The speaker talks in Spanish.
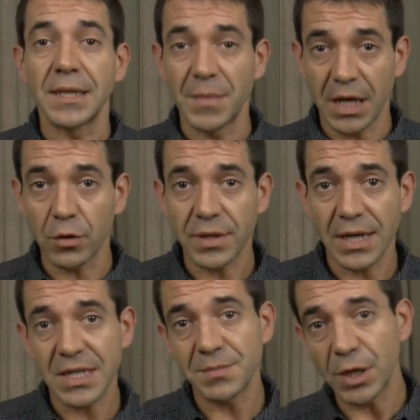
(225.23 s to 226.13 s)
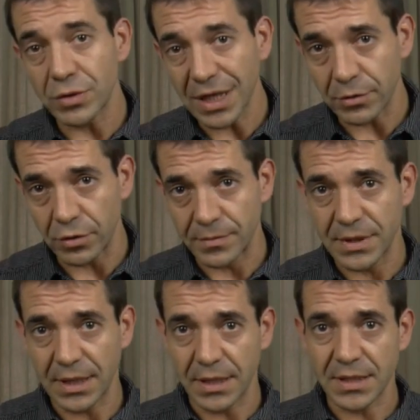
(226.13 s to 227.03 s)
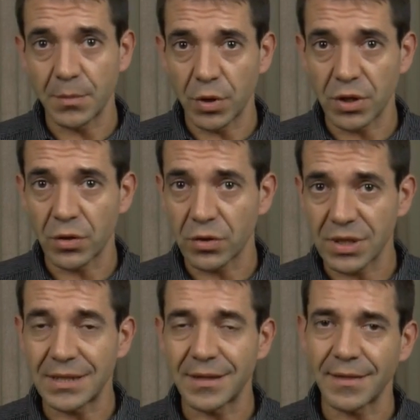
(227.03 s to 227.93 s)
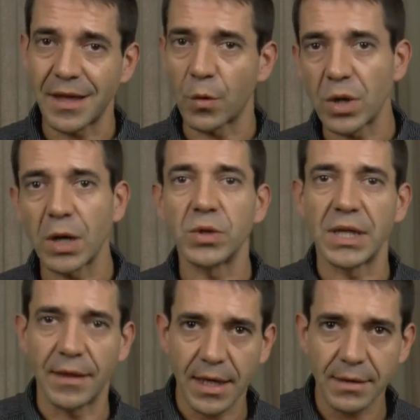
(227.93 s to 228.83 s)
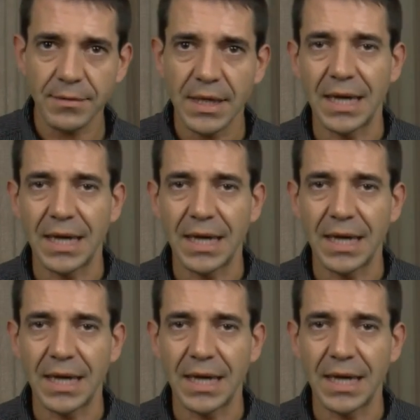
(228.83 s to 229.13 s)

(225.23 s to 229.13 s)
También encontrarás mi contacto, si crees que puedo serte de alguna utilidad,